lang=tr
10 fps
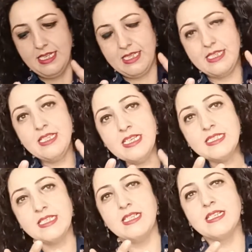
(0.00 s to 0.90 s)

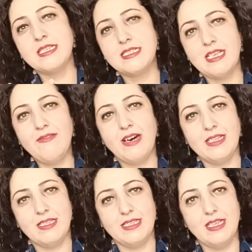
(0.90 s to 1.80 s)
nasıl kısa
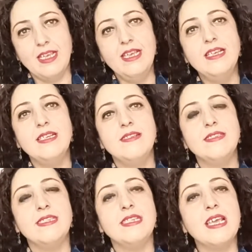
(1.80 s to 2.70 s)
vadede
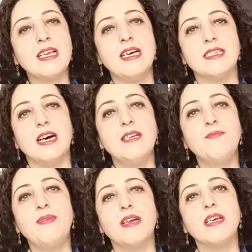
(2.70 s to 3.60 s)
ne kadar
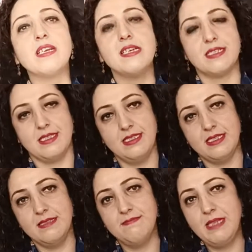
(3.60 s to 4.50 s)
para
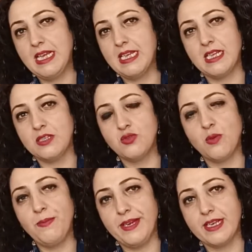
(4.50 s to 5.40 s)
kazanırım, ne kadar
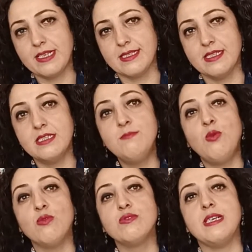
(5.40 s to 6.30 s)
çok para kazanırım
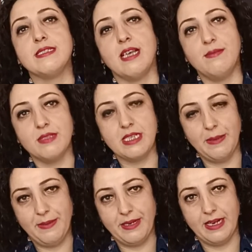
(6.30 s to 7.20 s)
onun hesabını
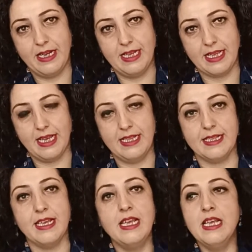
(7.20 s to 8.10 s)
yapar hale geldi.